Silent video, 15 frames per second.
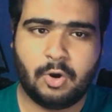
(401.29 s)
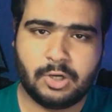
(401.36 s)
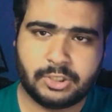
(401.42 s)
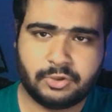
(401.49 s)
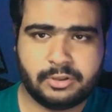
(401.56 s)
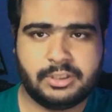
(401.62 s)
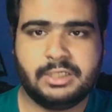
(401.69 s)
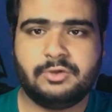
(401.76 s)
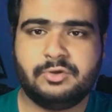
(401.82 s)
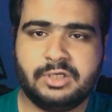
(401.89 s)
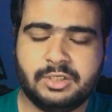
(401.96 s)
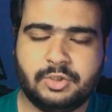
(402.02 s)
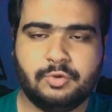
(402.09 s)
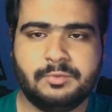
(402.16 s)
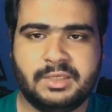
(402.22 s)
और
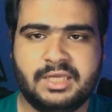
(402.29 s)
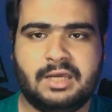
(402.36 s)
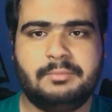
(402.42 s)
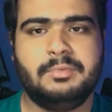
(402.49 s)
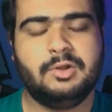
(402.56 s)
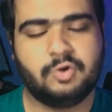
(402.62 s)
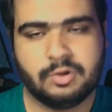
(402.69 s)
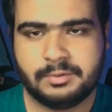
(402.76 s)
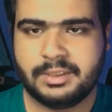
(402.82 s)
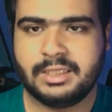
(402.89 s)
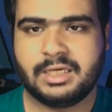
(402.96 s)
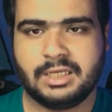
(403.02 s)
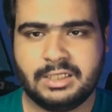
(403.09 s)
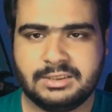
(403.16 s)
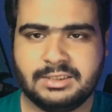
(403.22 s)
ट्वेंटी में यार बिल्कुल भी
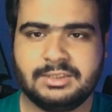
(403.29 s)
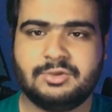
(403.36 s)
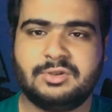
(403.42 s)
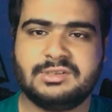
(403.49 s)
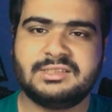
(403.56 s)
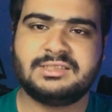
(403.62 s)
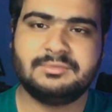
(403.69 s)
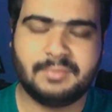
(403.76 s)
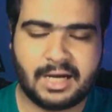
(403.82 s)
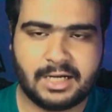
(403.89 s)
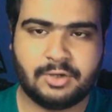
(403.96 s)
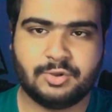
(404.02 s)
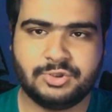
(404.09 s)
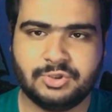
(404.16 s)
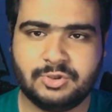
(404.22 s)
नहीं करनी चाहिए थोड़ा सा
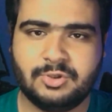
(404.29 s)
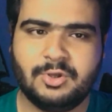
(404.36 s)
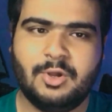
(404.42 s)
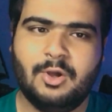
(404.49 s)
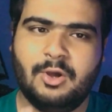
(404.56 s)
स्मार्ट हो जाओ